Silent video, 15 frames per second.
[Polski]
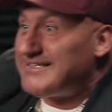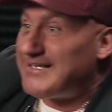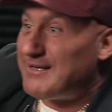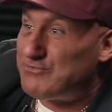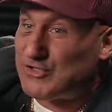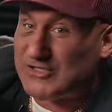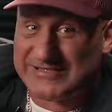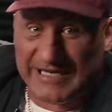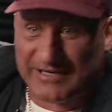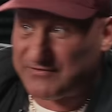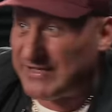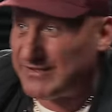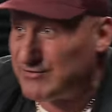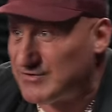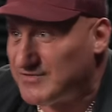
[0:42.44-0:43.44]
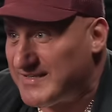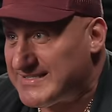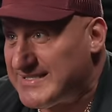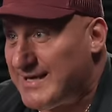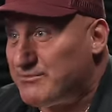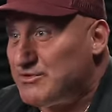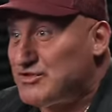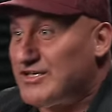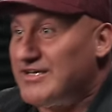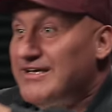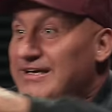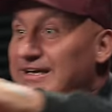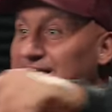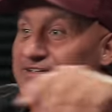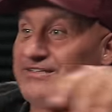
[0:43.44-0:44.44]
dynamiki. To jest tak jak w tańcu z gwiazdami, że
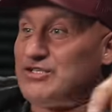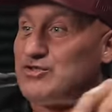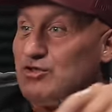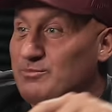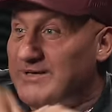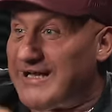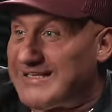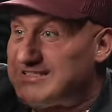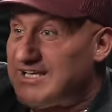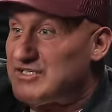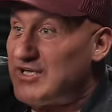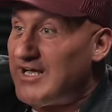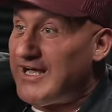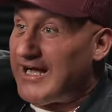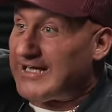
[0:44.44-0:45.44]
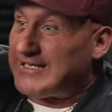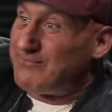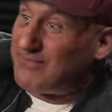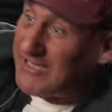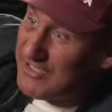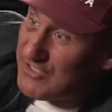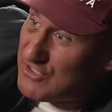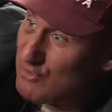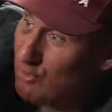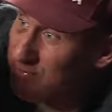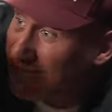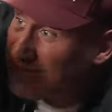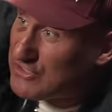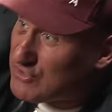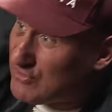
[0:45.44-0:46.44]
ty się obracasz, a kamera
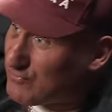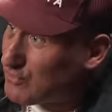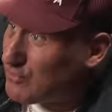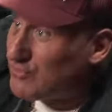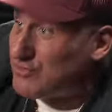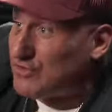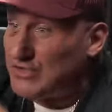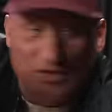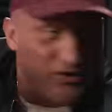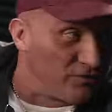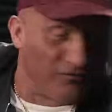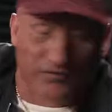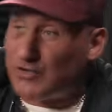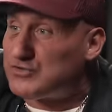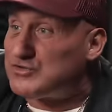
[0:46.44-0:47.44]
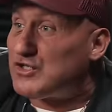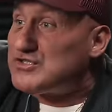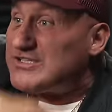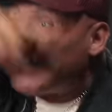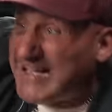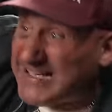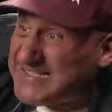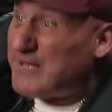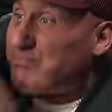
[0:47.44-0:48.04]
obraca się w drugą stronę i to wychodzi, tak, że tak no,